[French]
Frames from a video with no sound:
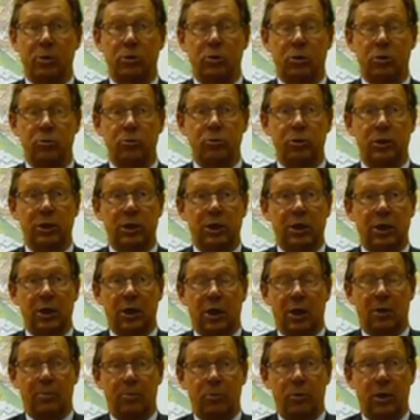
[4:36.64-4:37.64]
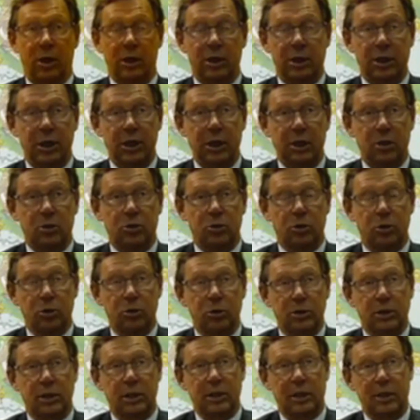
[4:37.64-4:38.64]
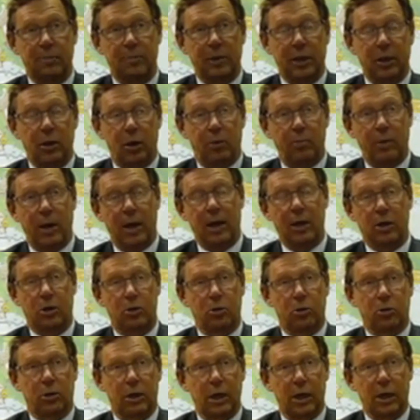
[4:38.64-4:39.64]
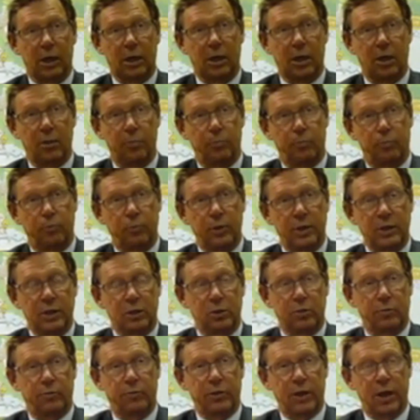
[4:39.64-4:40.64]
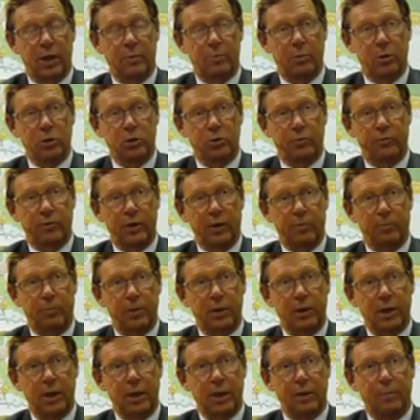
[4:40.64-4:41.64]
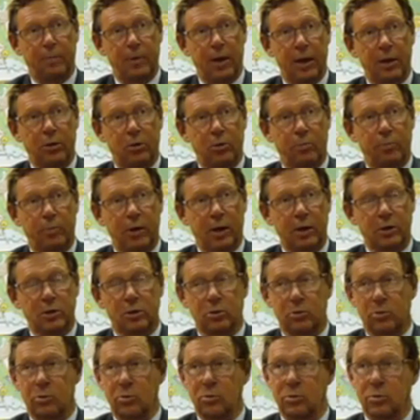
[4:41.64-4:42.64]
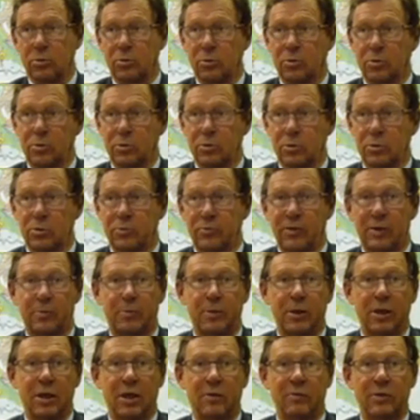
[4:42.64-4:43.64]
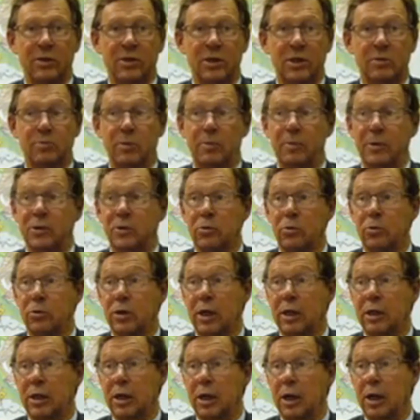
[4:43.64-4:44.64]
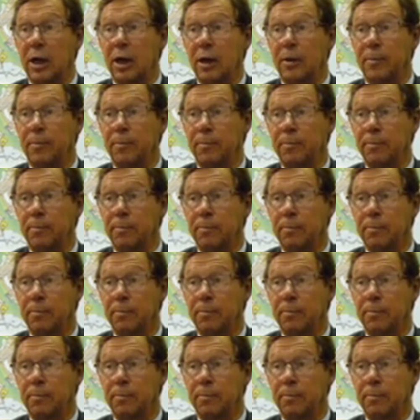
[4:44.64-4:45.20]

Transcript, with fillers: l'ai même entendu dire, elle me l'a dit, que ce n'était pas normal que quelqu'un puisse finalement se faire payer un appart par se faire payer un investissement par son locataire.